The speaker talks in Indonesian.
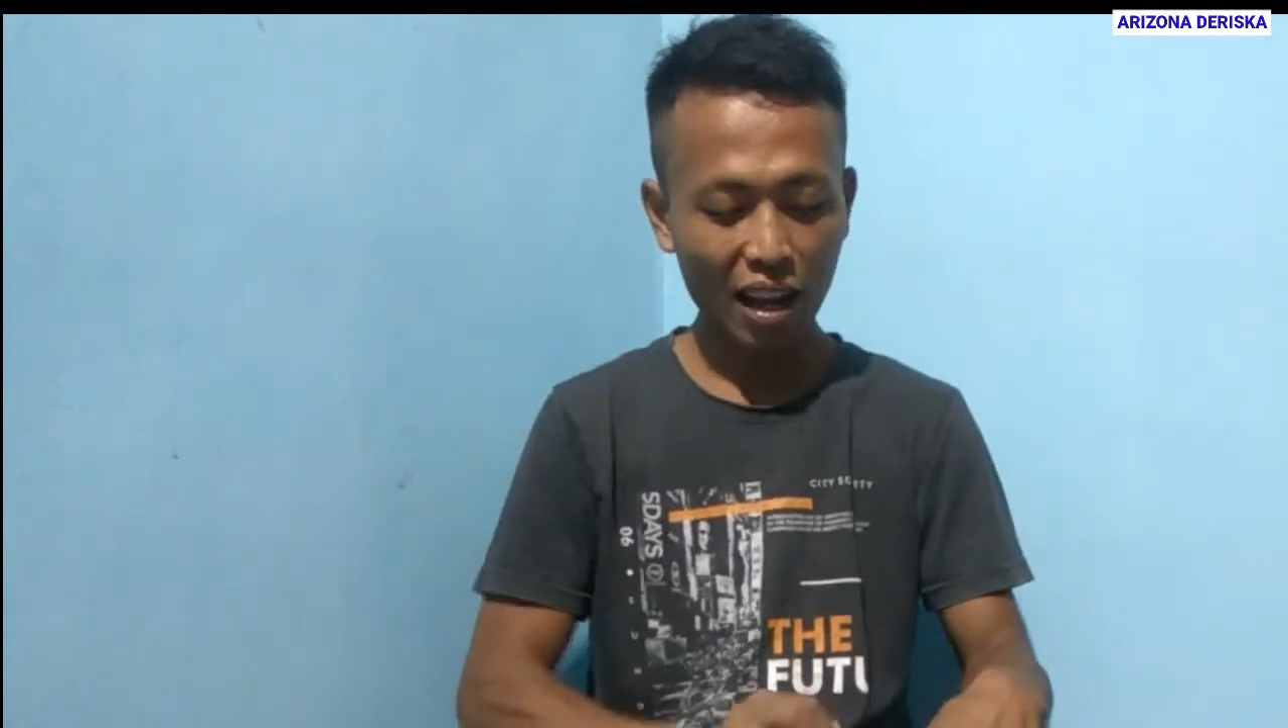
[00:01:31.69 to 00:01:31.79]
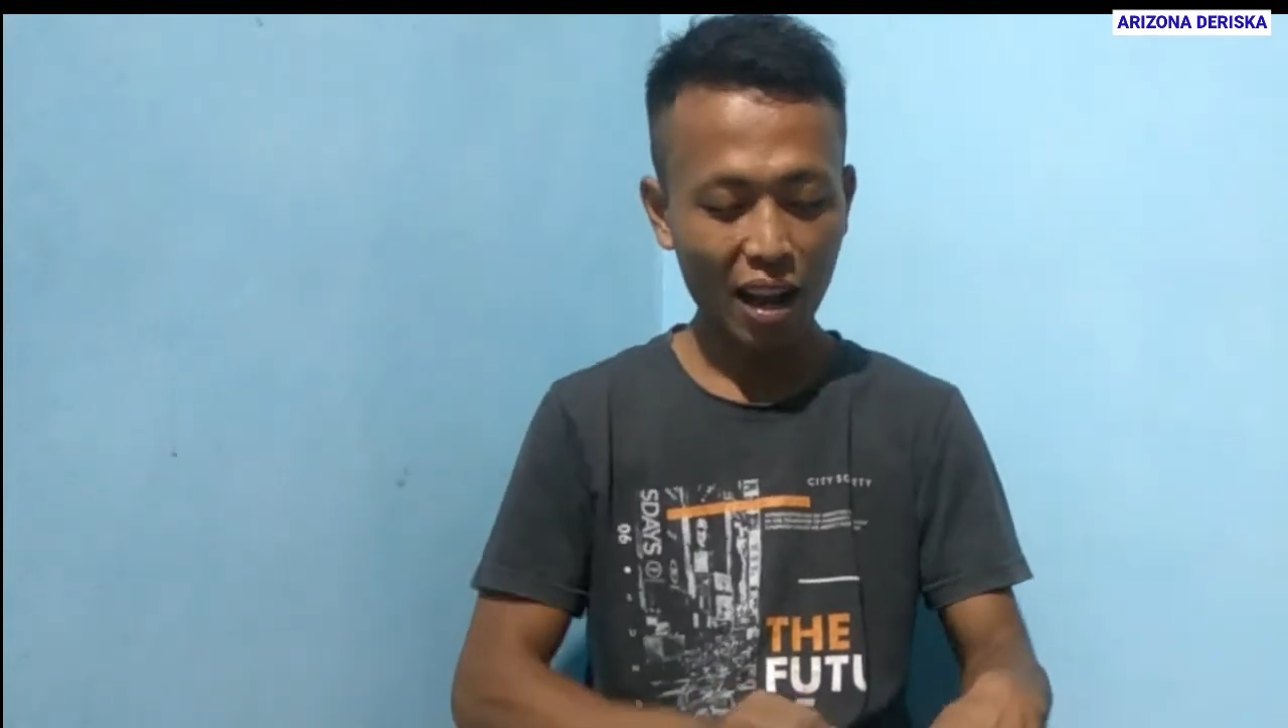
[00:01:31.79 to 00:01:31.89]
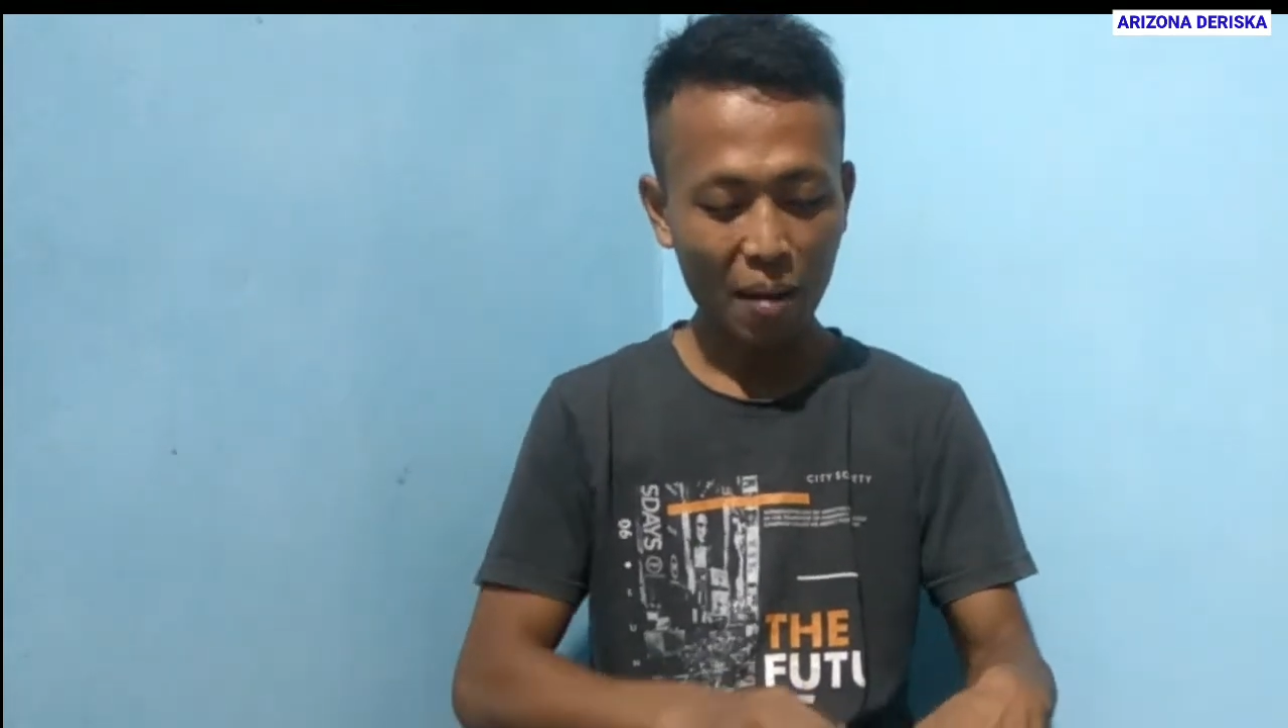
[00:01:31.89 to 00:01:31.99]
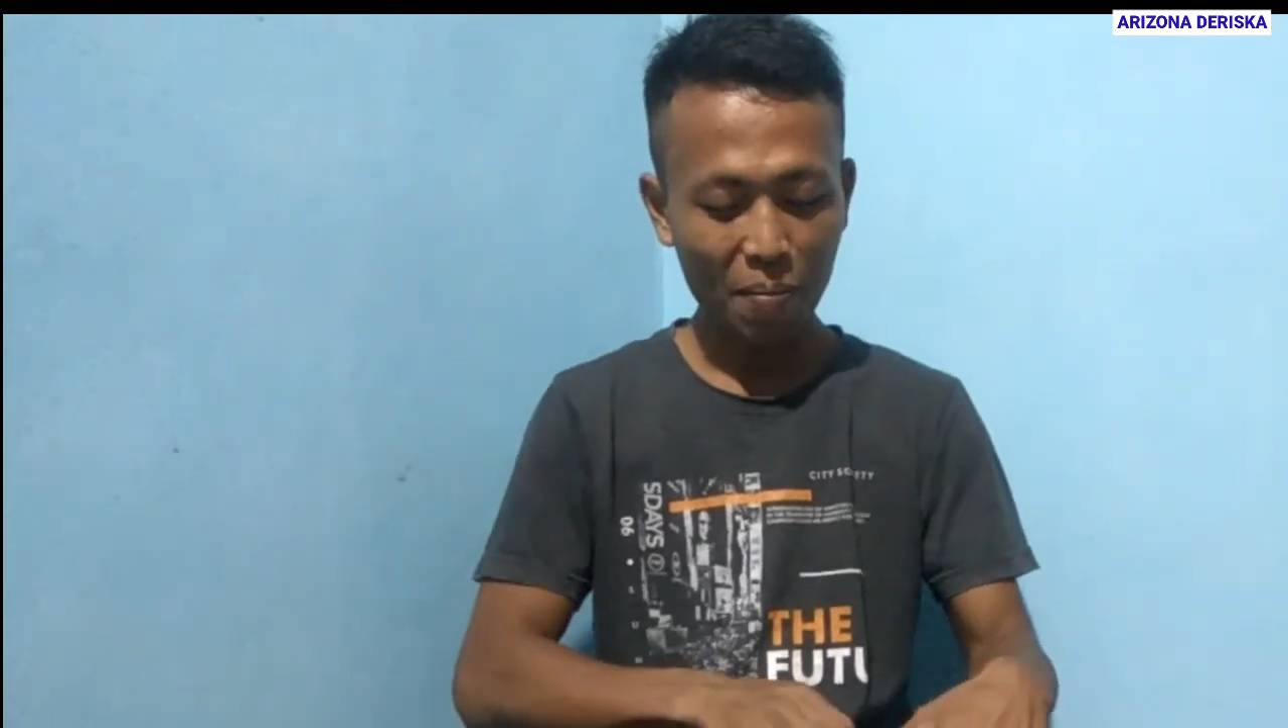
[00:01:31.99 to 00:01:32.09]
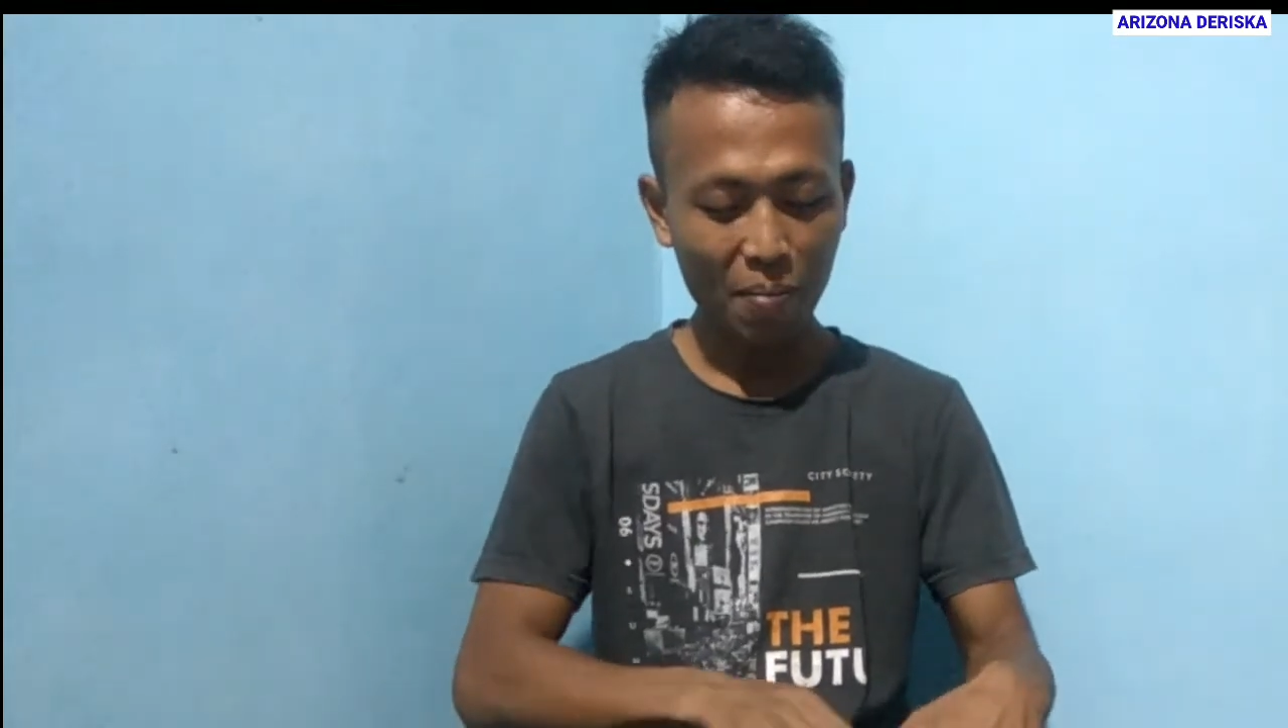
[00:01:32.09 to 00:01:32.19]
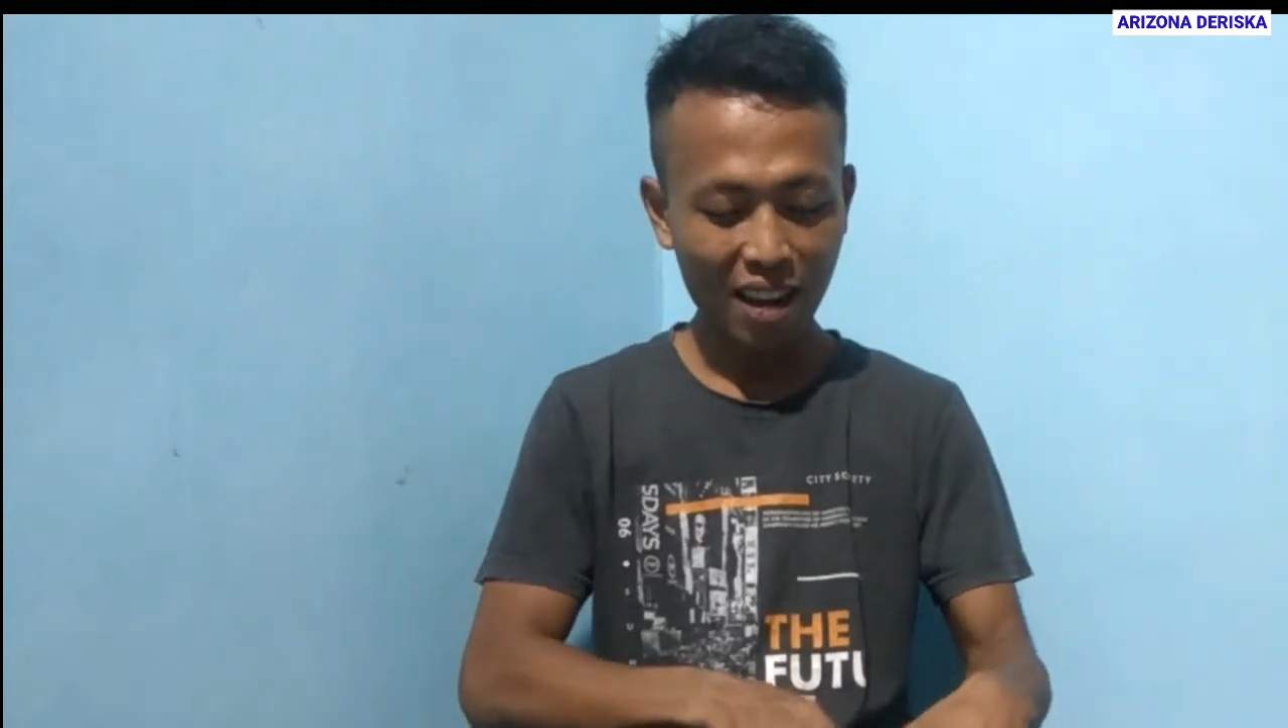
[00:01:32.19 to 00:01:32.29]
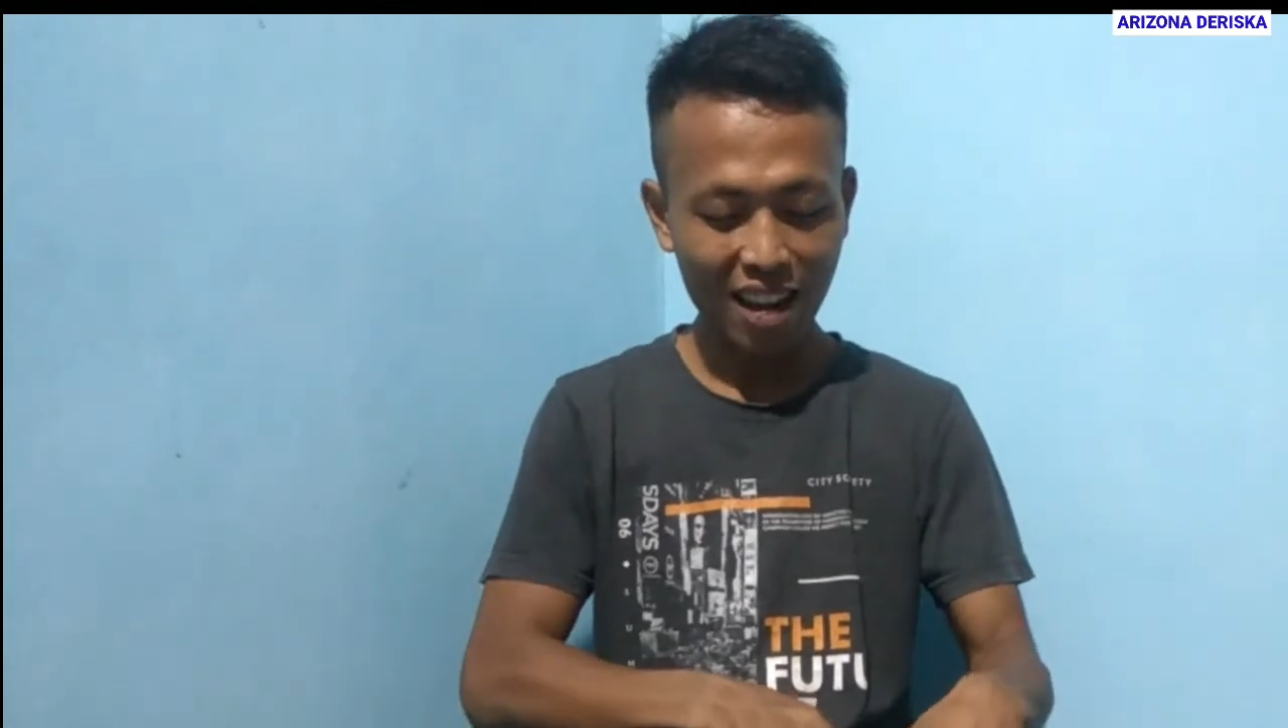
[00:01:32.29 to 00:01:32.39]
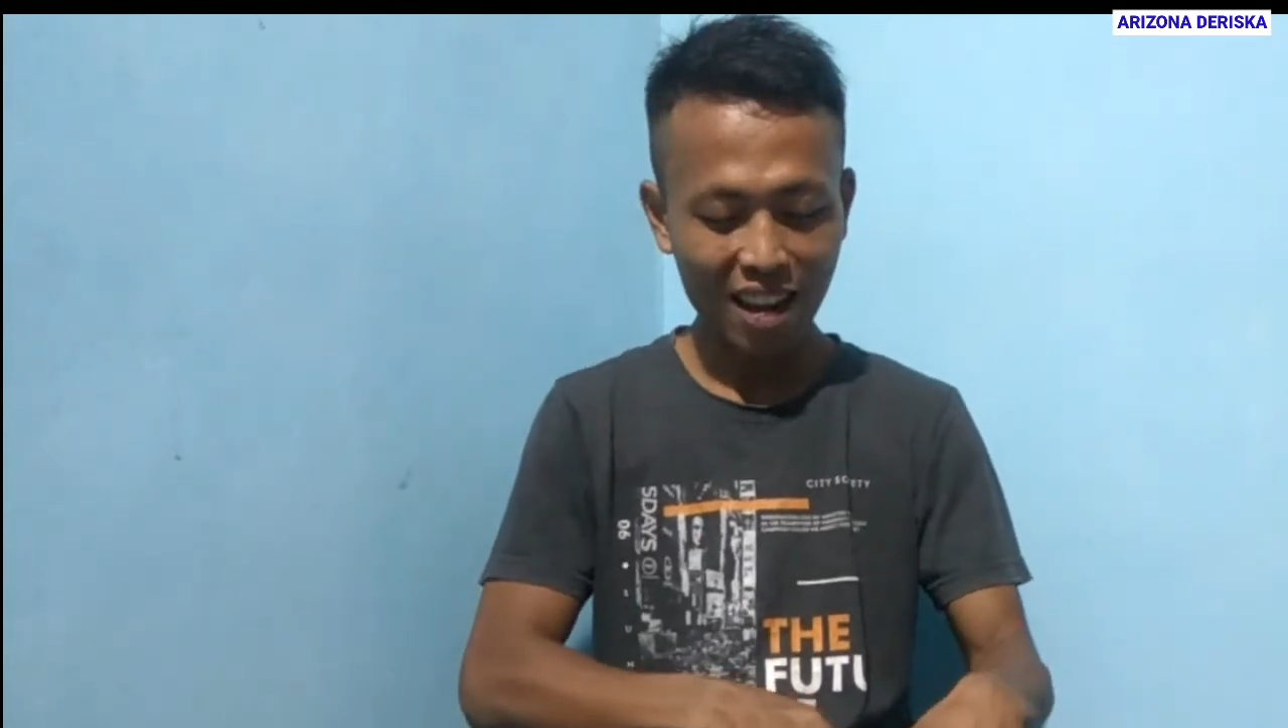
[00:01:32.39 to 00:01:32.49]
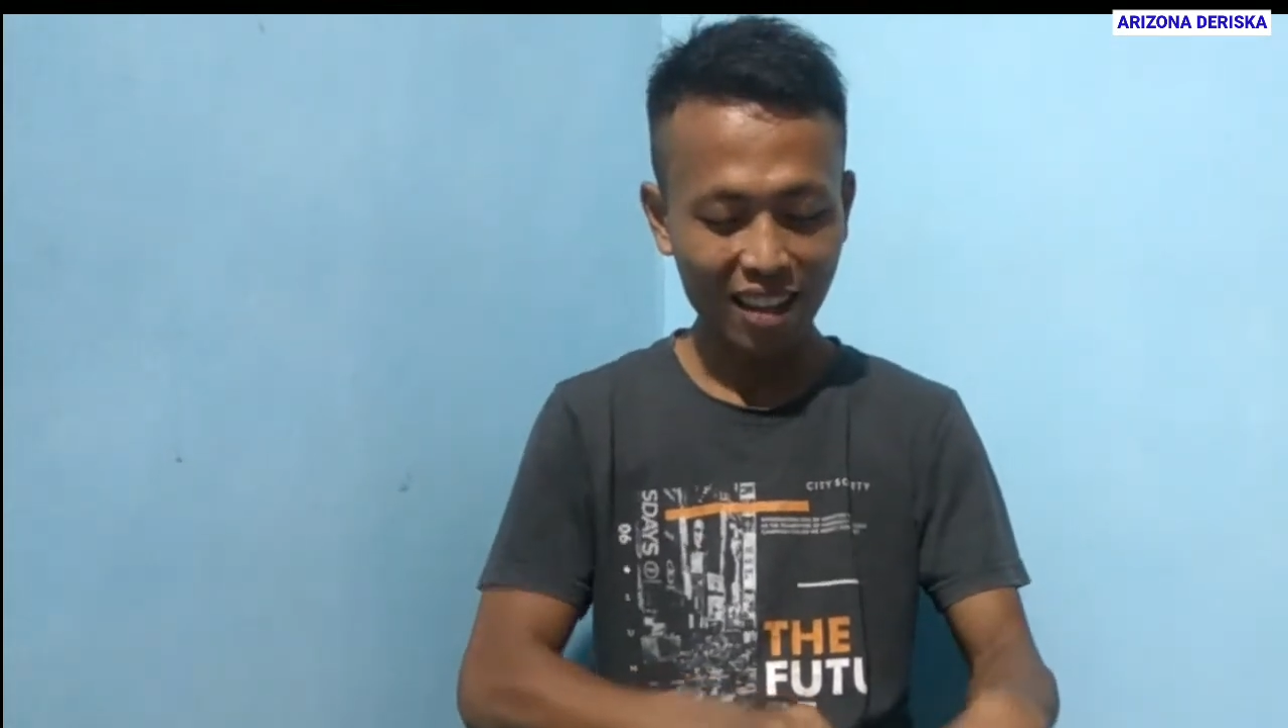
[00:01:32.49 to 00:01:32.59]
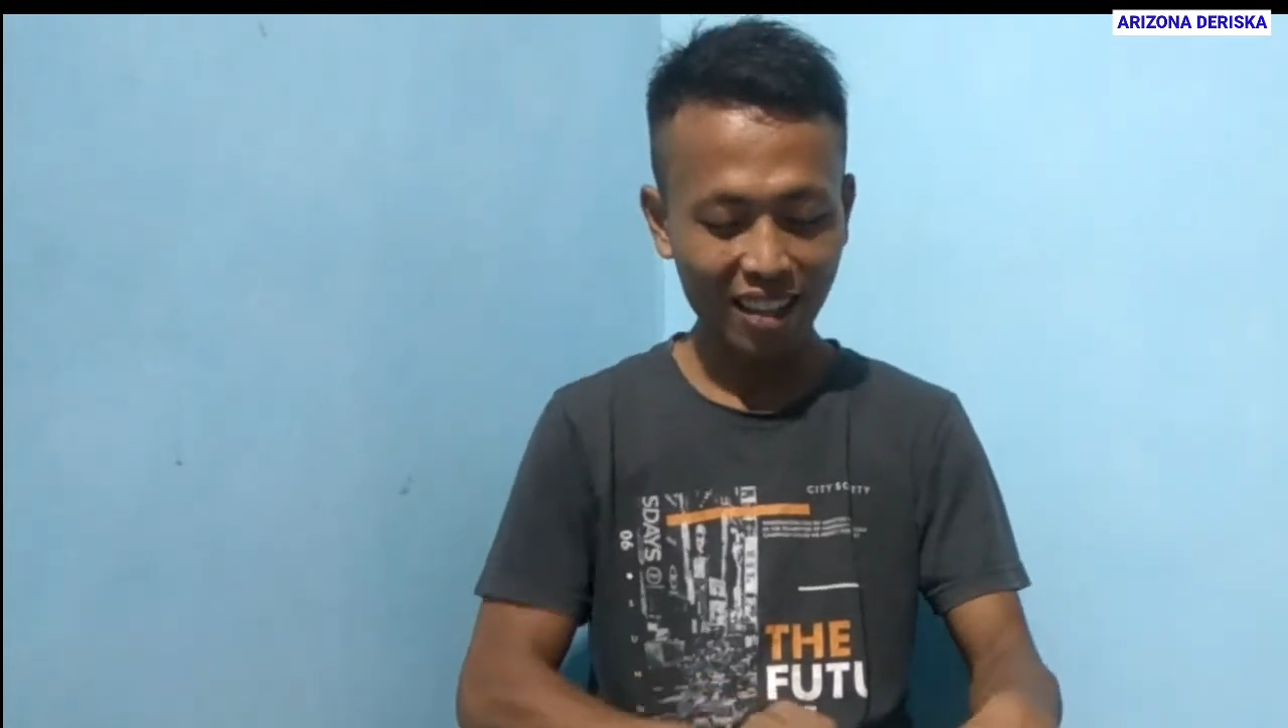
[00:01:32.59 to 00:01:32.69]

apa